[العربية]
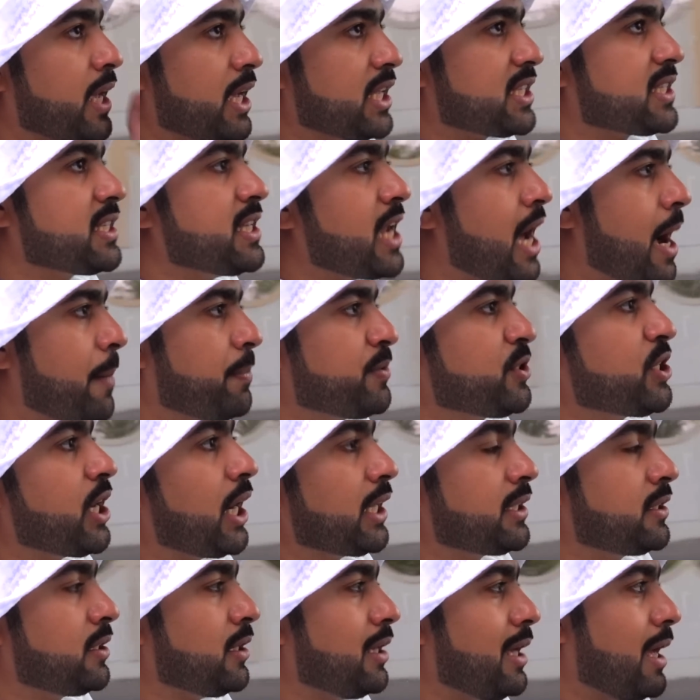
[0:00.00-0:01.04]
سناب
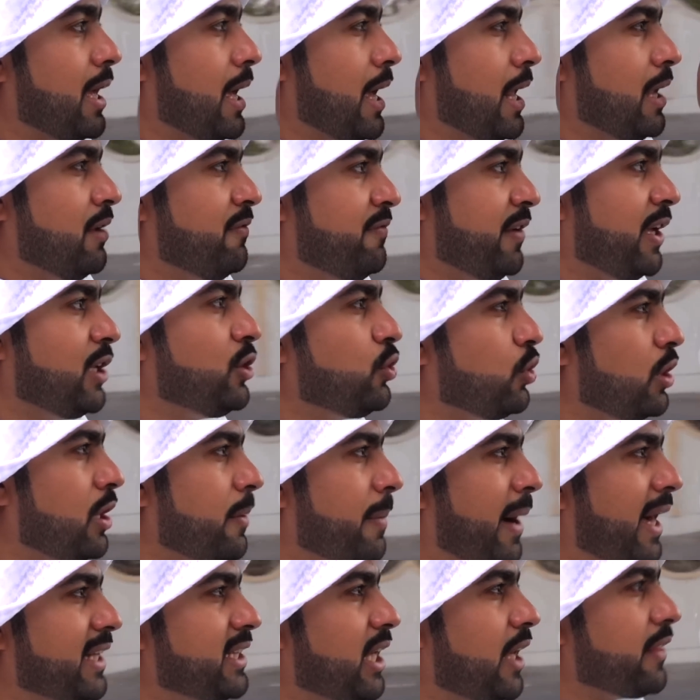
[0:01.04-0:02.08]
شات الفيديو اللي
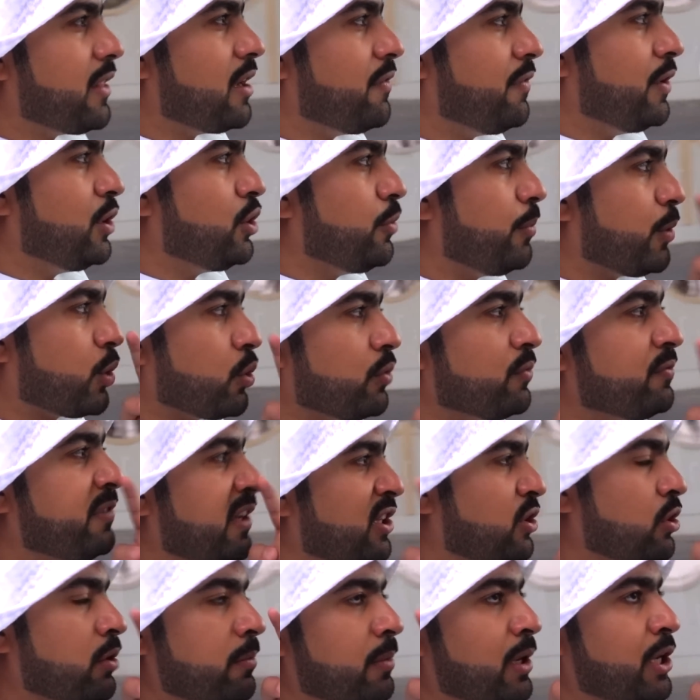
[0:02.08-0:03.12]
بعد هذا الفيديو بيكون
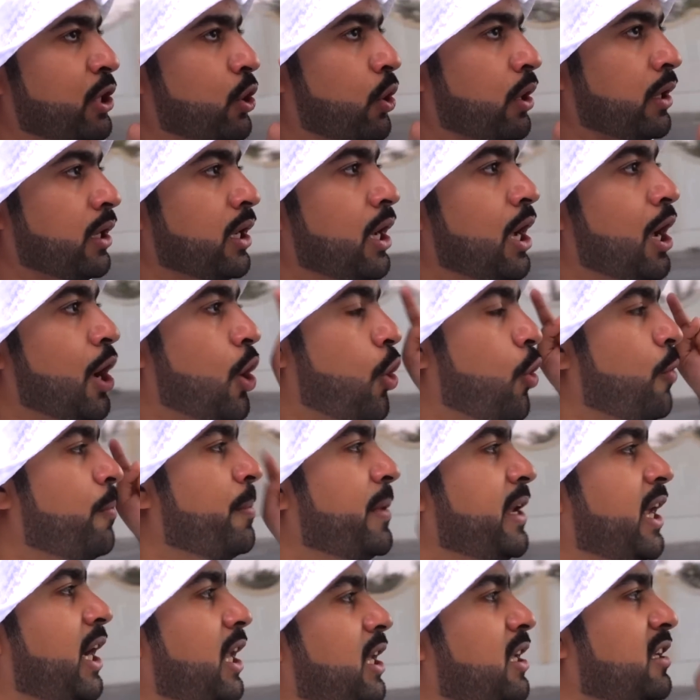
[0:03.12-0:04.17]
فيديو المليون
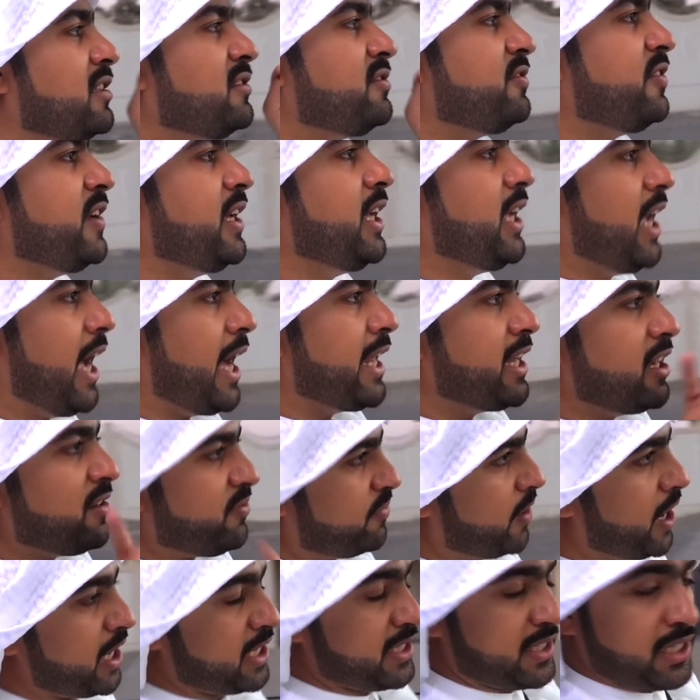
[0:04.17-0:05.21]
وبنعلن فيه عن
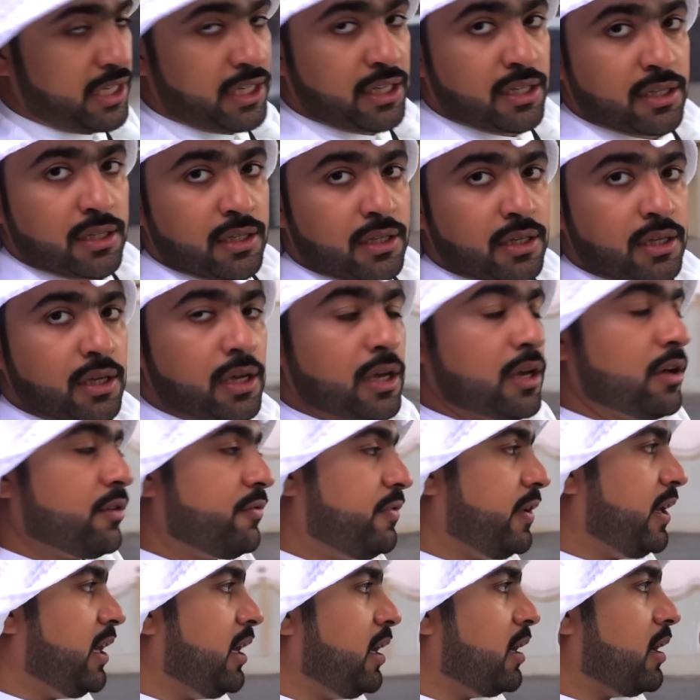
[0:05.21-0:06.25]
الفايزين
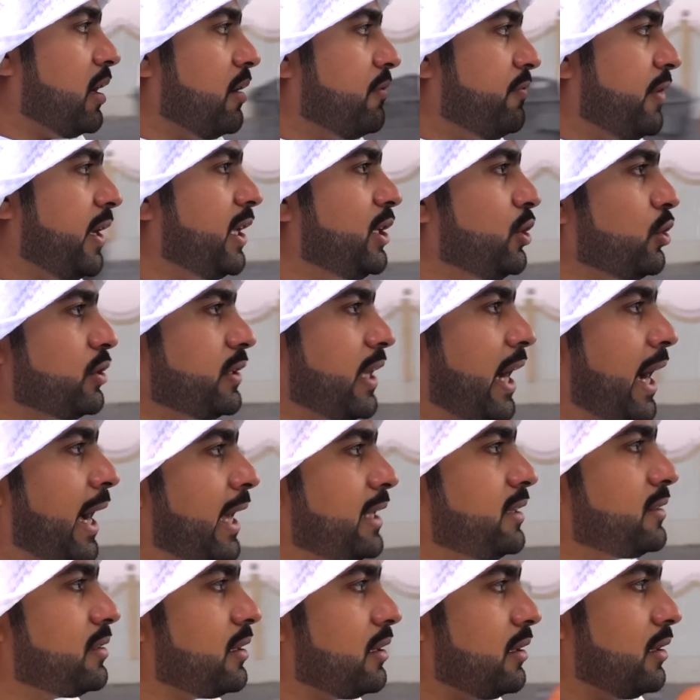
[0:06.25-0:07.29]
في فيديو
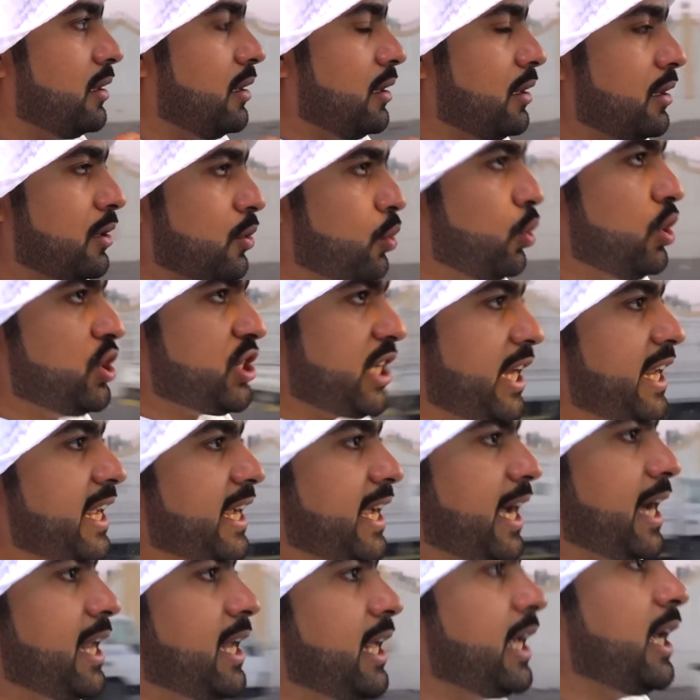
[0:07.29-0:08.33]
تحت روح
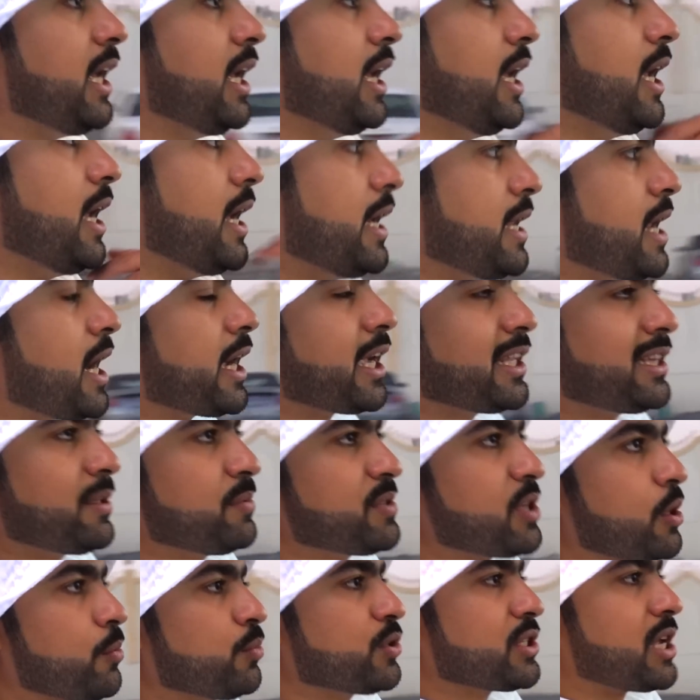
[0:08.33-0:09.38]
شيك عليه هناك كنت
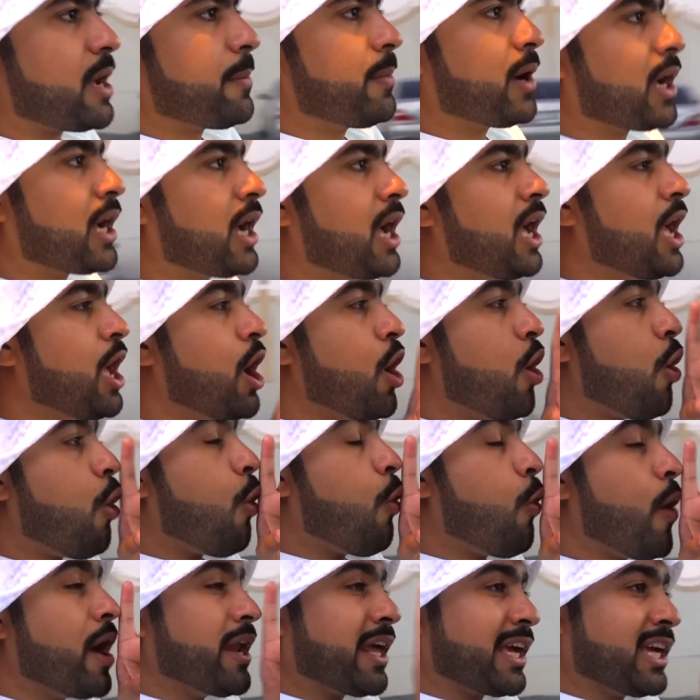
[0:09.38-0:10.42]
مسوي مسابقه
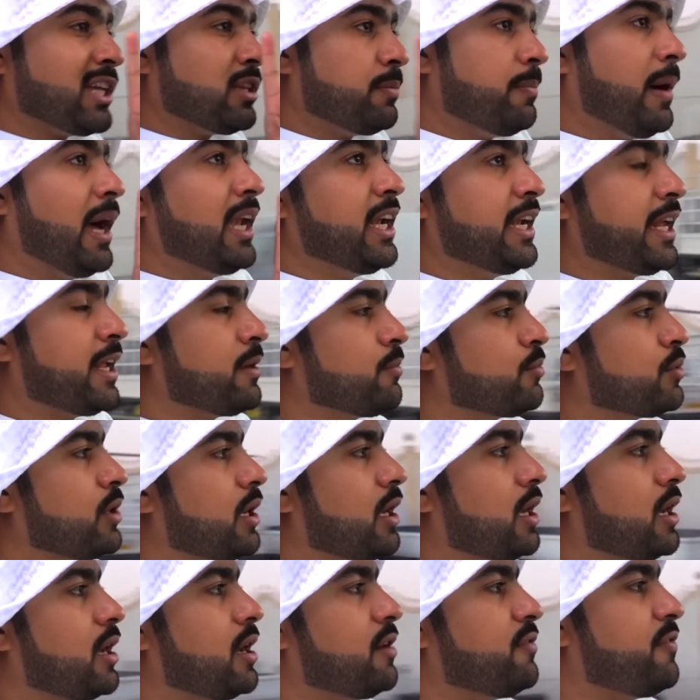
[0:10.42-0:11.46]
وانا كنت بعلن عن
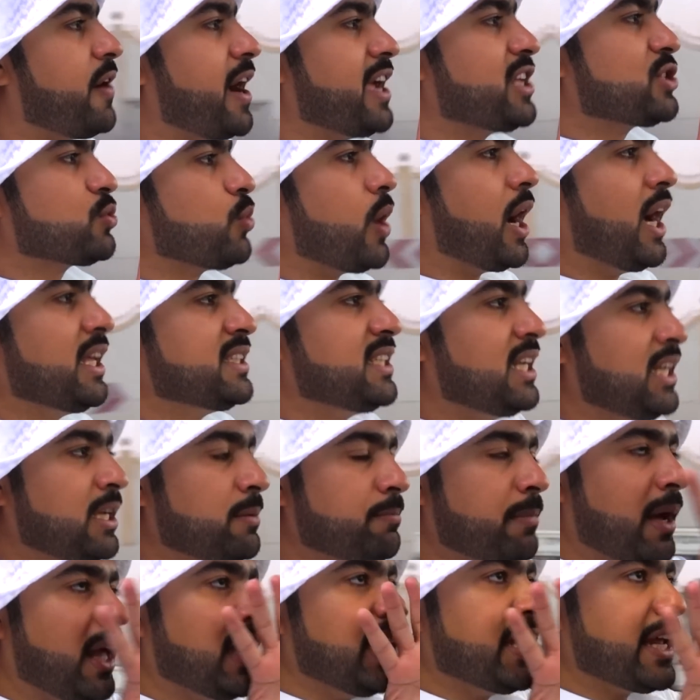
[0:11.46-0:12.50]
آه، فايز واحد الحين
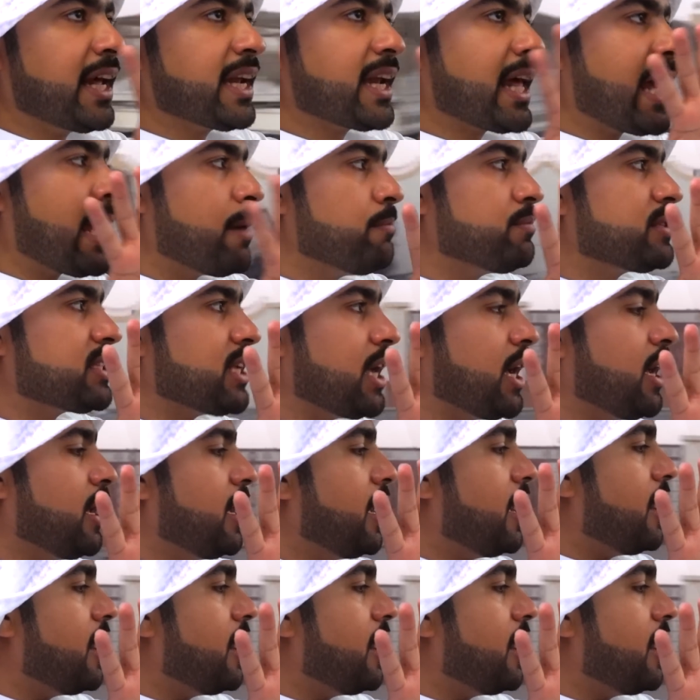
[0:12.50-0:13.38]
بعلن عن خمسه